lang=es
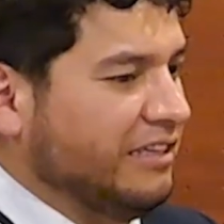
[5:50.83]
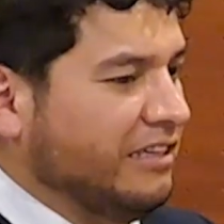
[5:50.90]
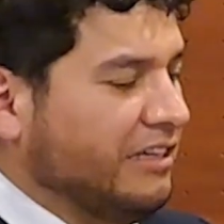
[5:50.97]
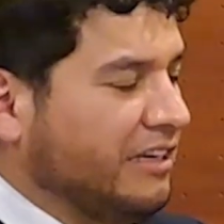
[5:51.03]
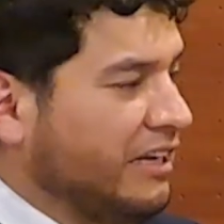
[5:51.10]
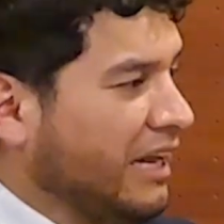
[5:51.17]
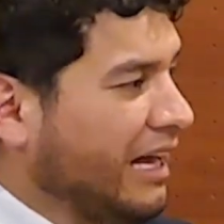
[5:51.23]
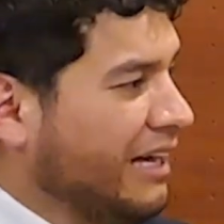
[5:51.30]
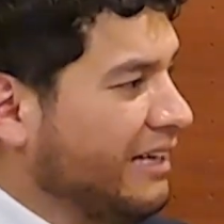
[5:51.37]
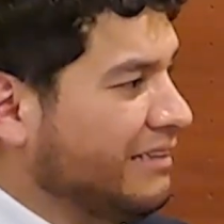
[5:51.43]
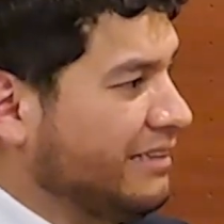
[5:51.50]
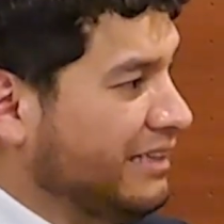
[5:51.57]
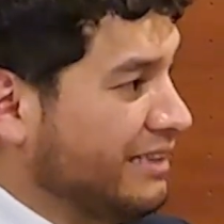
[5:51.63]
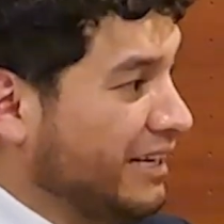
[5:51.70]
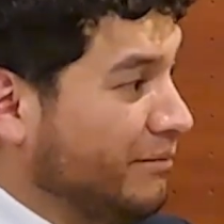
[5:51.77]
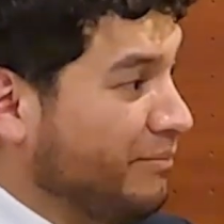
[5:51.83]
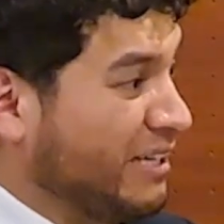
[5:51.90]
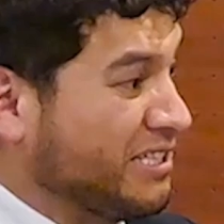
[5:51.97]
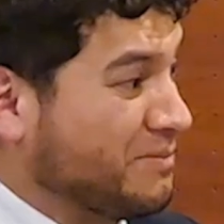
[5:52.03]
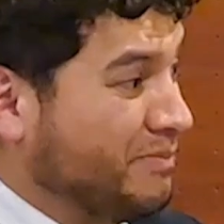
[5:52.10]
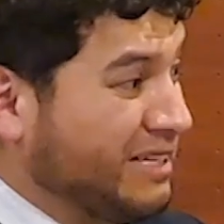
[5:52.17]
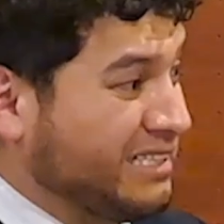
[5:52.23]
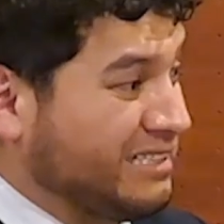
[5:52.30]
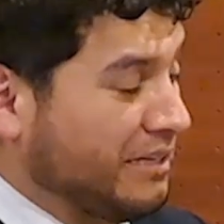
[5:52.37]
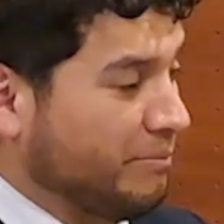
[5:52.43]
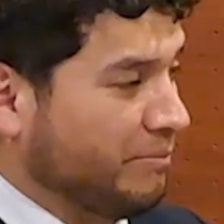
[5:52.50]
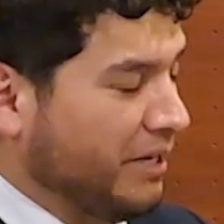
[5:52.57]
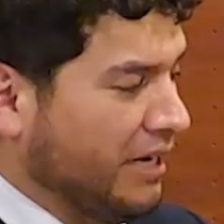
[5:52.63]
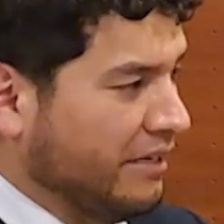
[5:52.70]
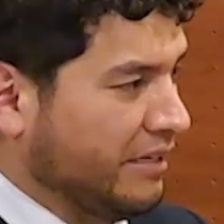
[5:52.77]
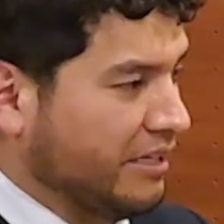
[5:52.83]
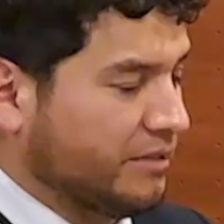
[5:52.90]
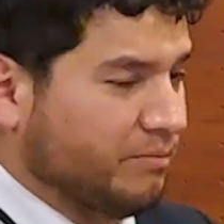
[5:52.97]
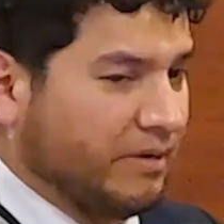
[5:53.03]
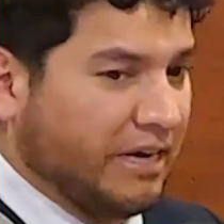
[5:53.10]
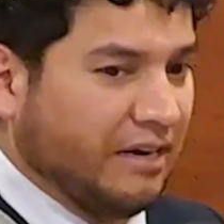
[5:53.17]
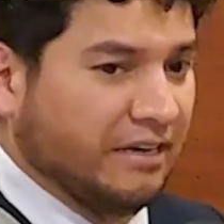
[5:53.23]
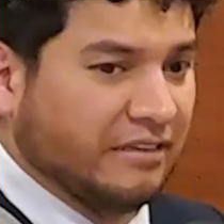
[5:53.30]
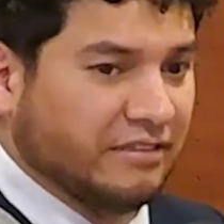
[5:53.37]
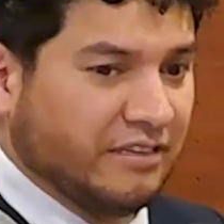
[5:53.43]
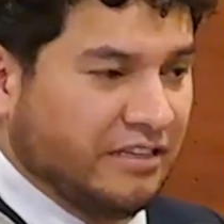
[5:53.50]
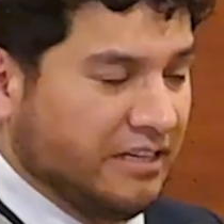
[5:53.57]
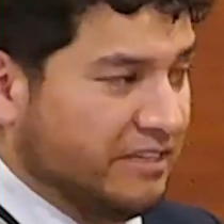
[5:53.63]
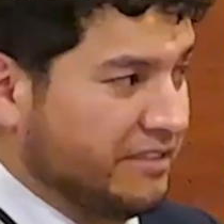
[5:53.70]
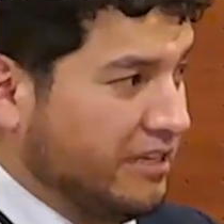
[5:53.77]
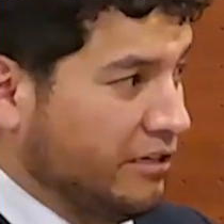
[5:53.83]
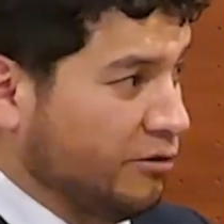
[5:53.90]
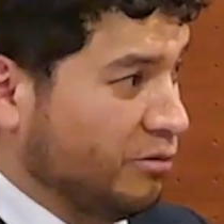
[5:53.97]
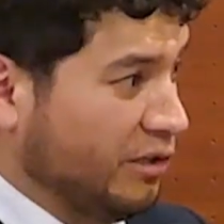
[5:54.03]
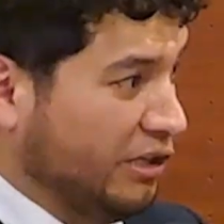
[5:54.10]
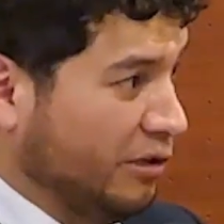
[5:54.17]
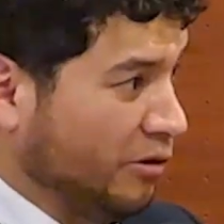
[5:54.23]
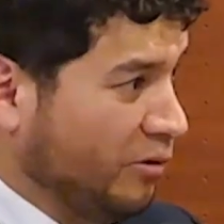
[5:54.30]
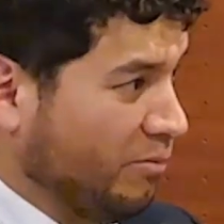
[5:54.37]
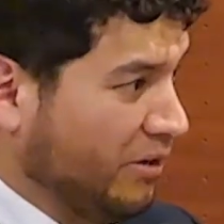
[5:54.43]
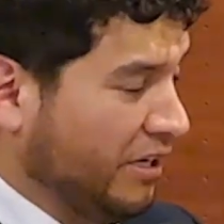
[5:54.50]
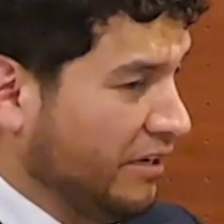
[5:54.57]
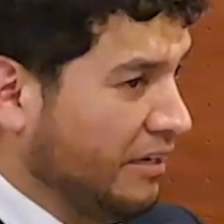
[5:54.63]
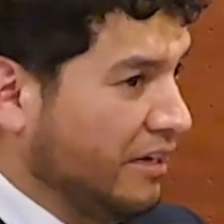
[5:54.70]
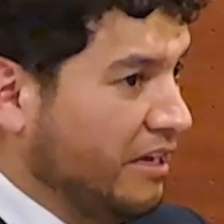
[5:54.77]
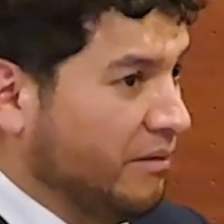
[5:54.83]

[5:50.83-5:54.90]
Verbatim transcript: sí. Las etapas más tempranas para la enseñanza de un idioma